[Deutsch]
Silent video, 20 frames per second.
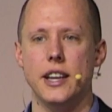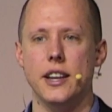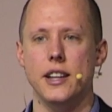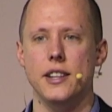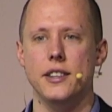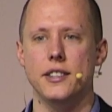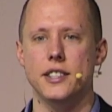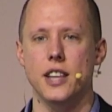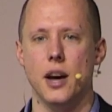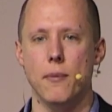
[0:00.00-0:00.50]

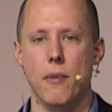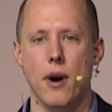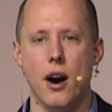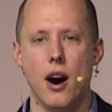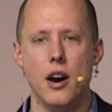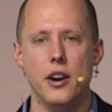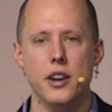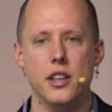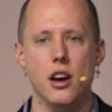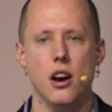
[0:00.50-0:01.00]
in
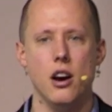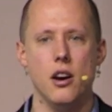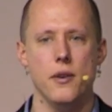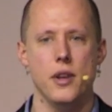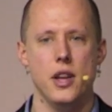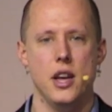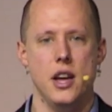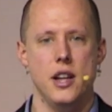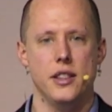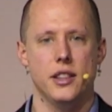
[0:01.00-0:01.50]
Samaria
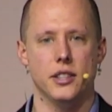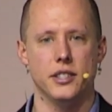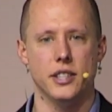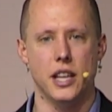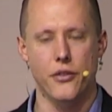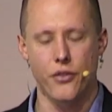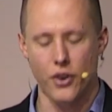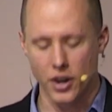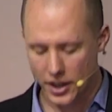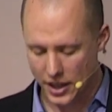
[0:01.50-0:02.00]
das
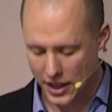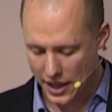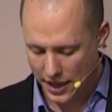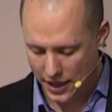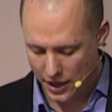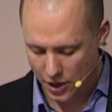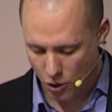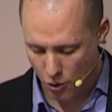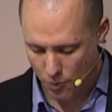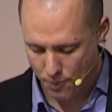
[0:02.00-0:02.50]

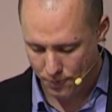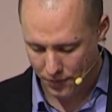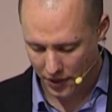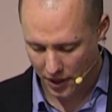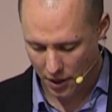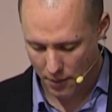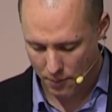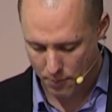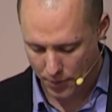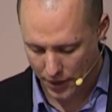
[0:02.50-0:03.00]
Evangelium
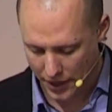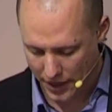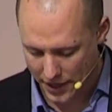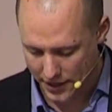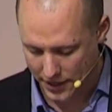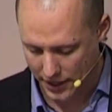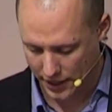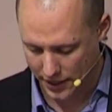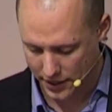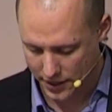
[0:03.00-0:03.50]

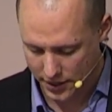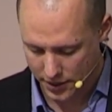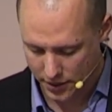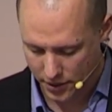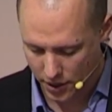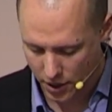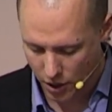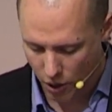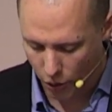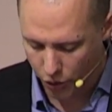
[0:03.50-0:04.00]
predigt
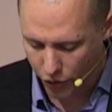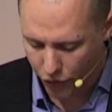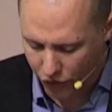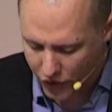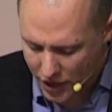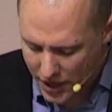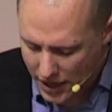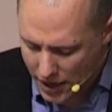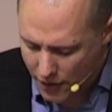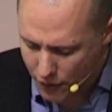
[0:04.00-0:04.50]
und
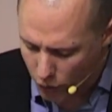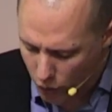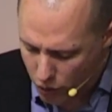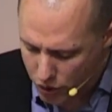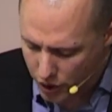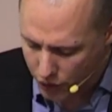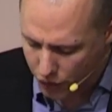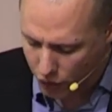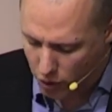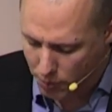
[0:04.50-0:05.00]
viele
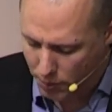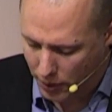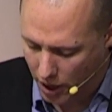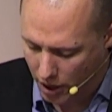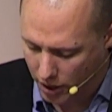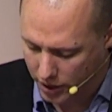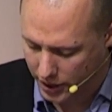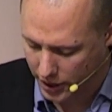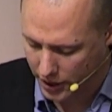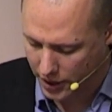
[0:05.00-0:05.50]
Wunder
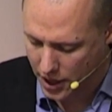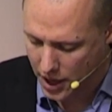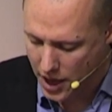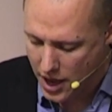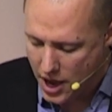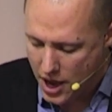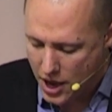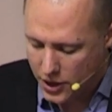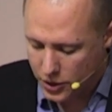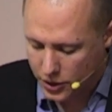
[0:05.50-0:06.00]
vollbrachte,
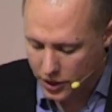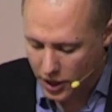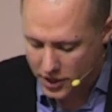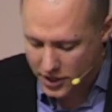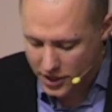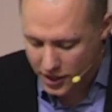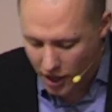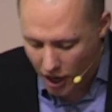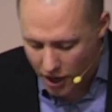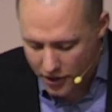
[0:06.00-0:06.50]

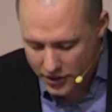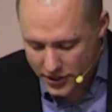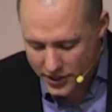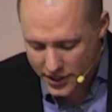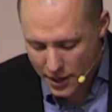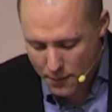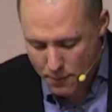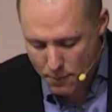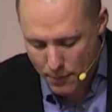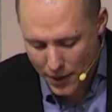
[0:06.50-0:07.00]
sodass
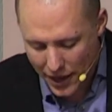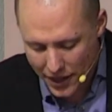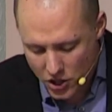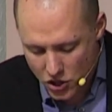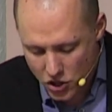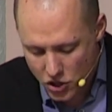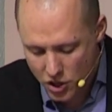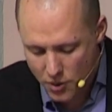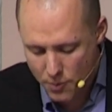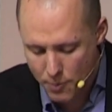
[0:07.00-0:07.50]
ganze
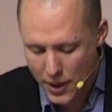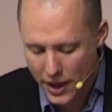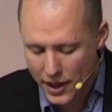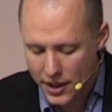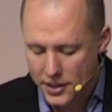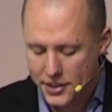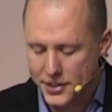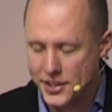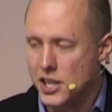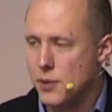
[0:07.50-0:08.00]

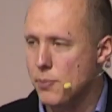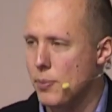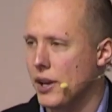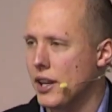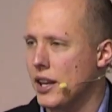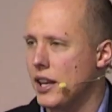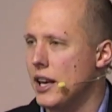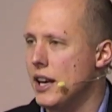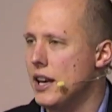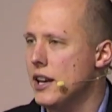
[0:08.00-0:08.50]
Menschenmengen sich
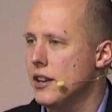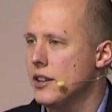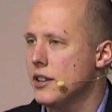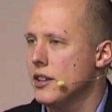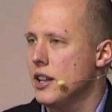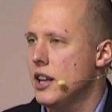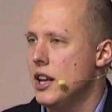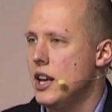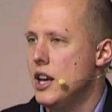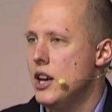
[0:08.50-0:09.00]
bekehren
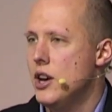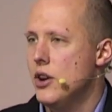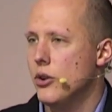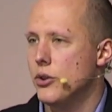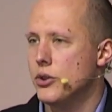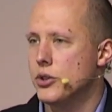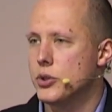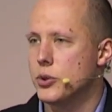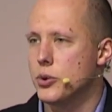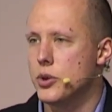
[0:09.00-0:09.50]

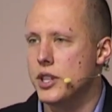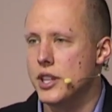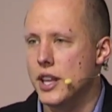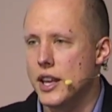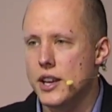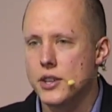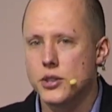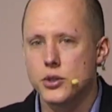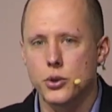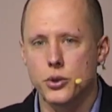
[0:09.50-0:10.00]
und zu
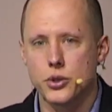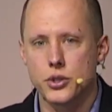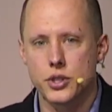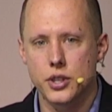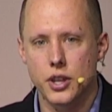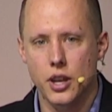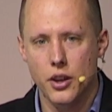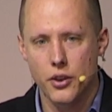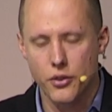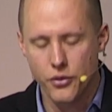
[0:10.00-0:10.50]
Jesus
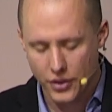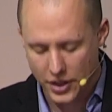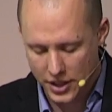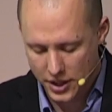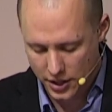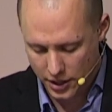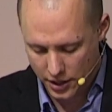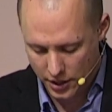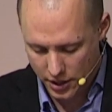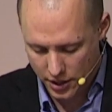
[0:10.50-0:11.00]

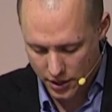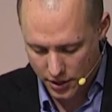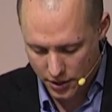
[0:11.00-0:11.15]
finden.